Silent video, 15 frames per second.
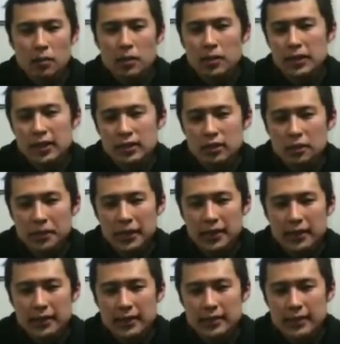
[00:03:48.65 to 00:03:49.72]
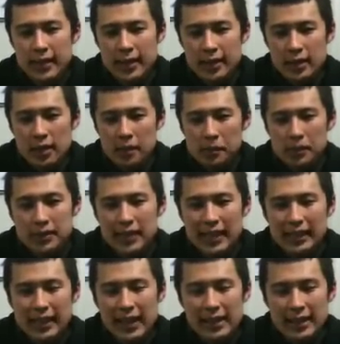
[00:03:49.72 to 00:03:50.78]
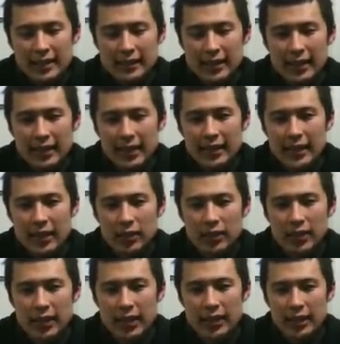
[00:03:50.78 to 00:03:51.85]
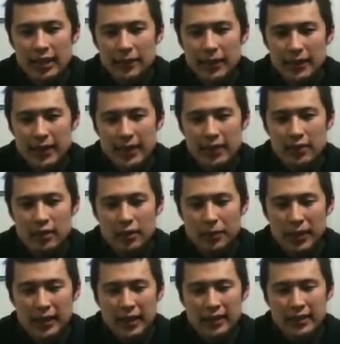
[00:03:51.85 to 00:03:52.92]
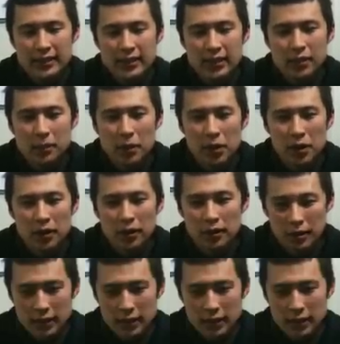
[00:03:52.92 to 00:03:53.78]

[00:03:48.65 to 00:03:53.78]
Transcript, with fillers: まあ、私の目ではですね3回転3回転をきれいに決めているように見えたんですけども